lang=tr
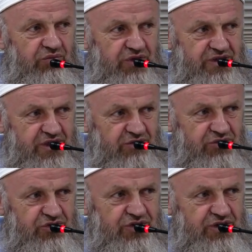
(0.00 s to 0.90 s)
baz
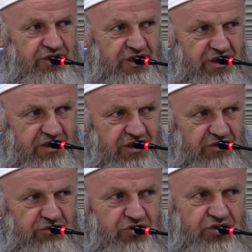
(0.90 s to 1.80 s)
almıştır,
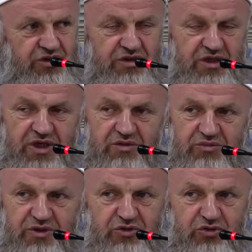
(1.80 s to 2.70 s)
dertlenmiştir
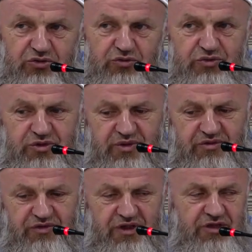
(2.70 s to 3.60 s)
ben öldüğüm
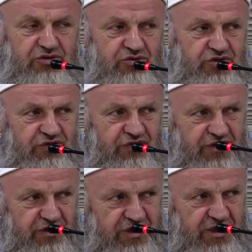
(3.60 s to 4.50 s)
zaman falanca hoca
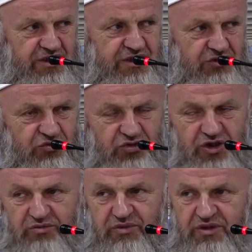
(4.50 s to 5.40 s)
efendi gelsin
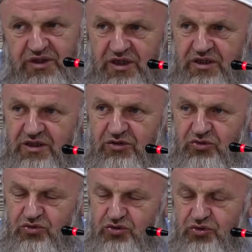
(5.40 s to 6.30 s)
kulağıma telkini
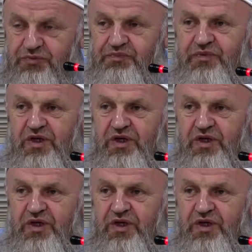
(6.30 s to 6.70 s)
okusun.